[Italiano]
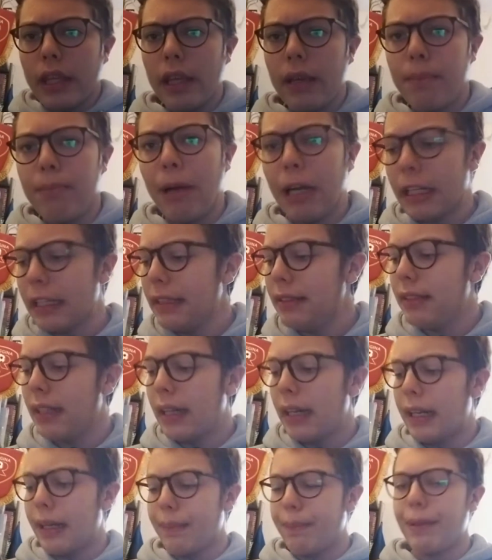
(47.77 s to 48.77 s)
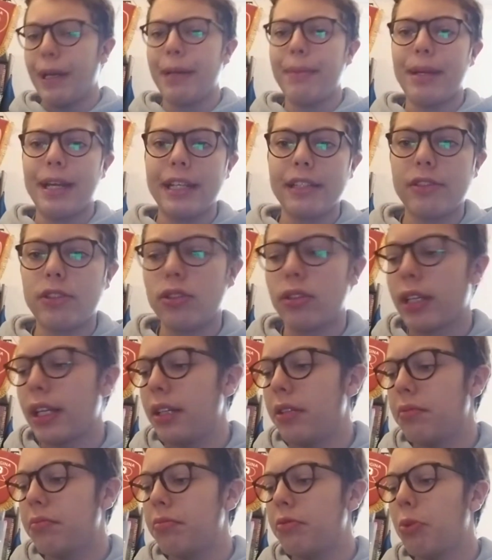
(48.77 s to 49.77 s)
partita premesso che
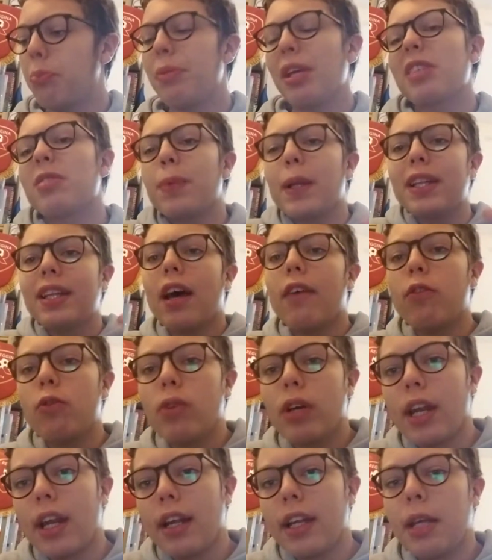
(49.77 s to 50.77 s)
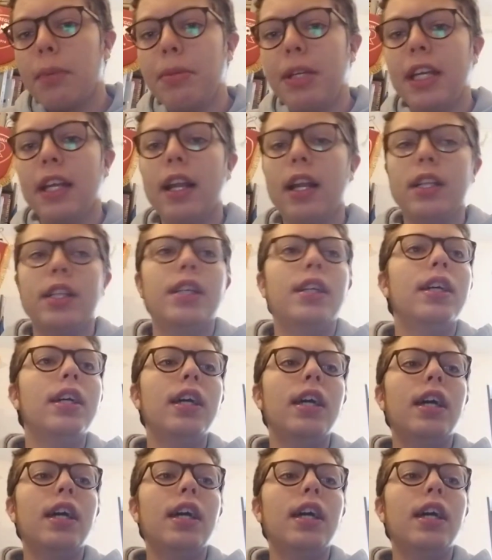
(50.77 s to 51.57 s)
non, non mi aspettavo un grande Milan